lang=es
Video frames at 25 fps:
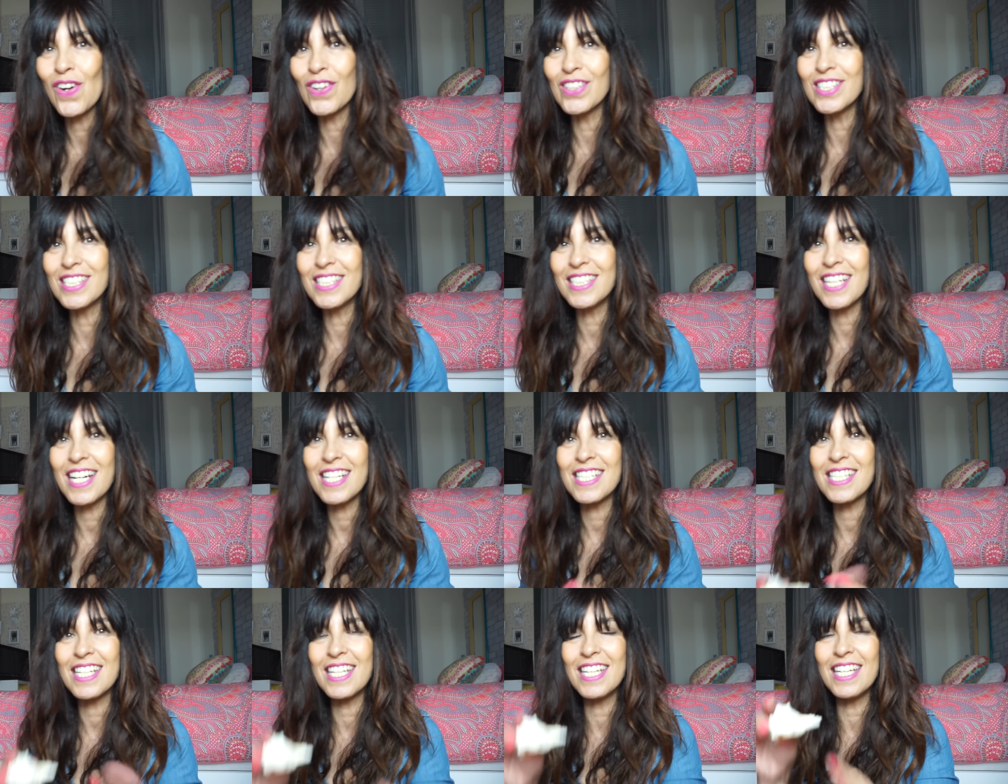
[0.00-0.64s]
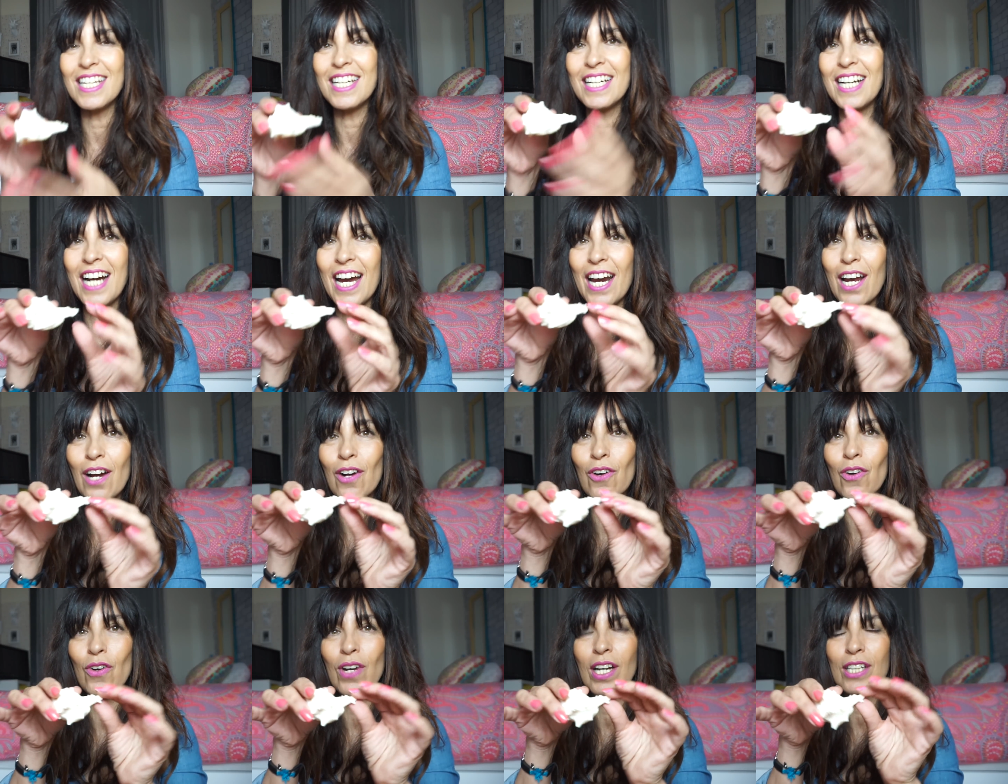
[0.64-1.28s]
Conchas y
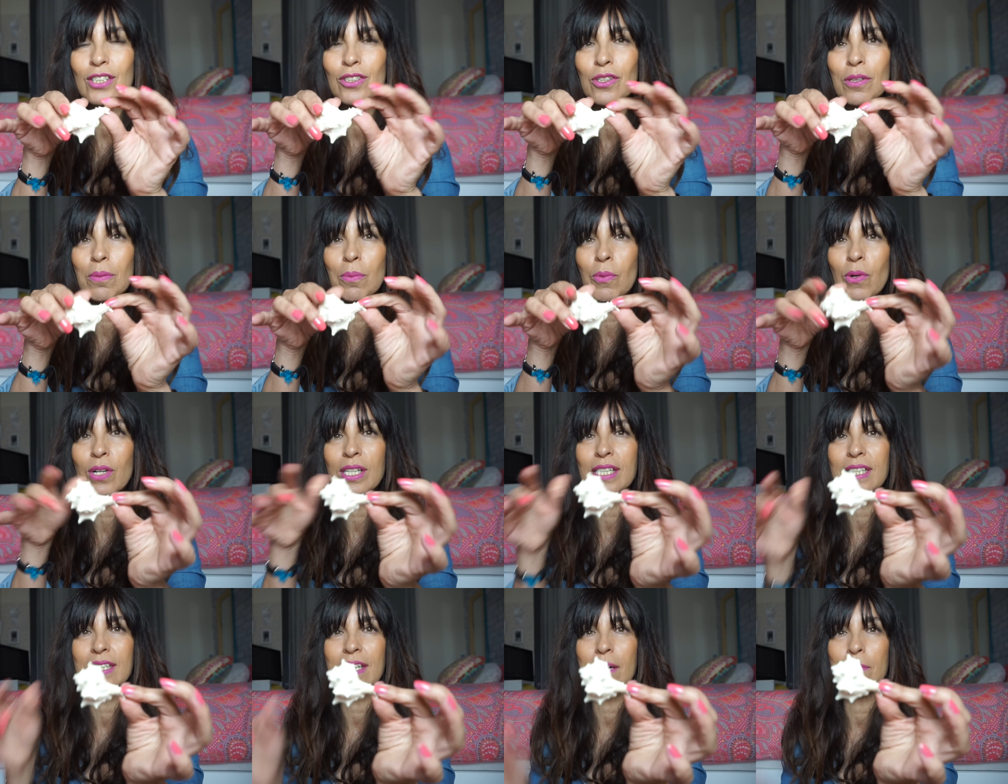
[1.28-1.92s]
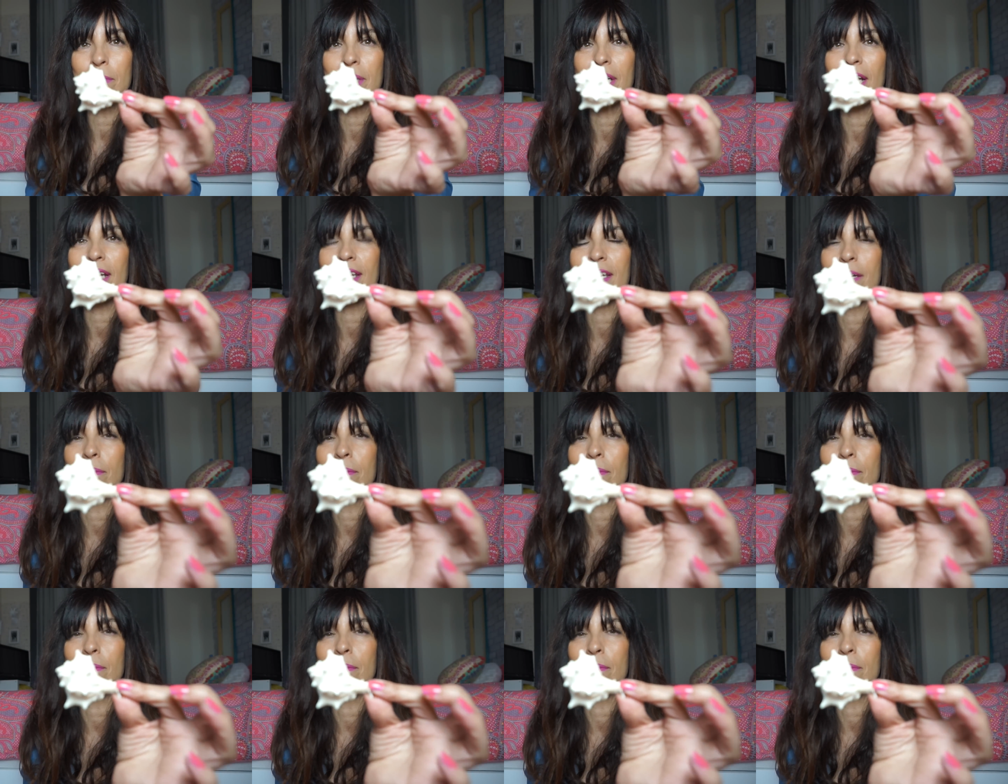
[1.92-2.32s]
caracolas como esta, mirad